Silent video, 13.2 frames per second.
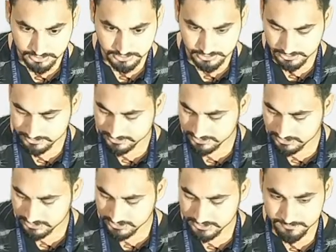इंटर
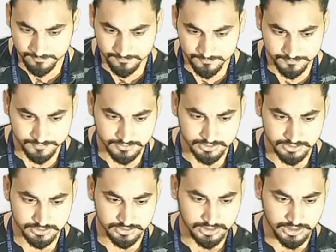करेंगे
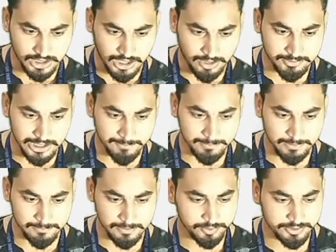अब यहाँ पे
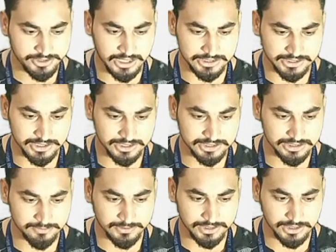हमें डाटा रखना
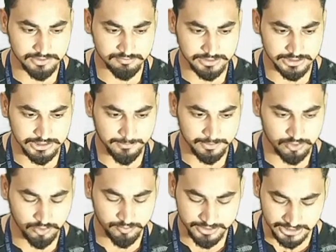पड़ेगा मैं यहाँ पे कोई
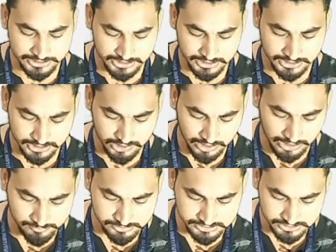भी डाटा रख रहा हूँ राम
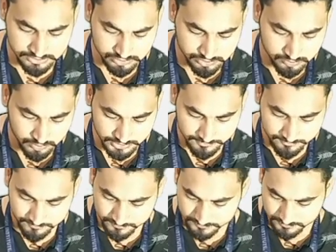इज़ ए गुड बॉय
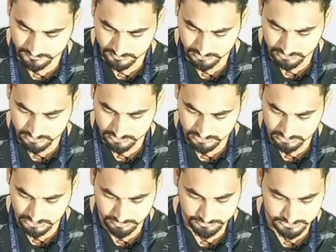
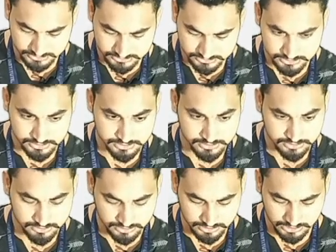राम इज़
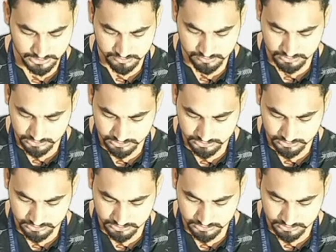अ गुड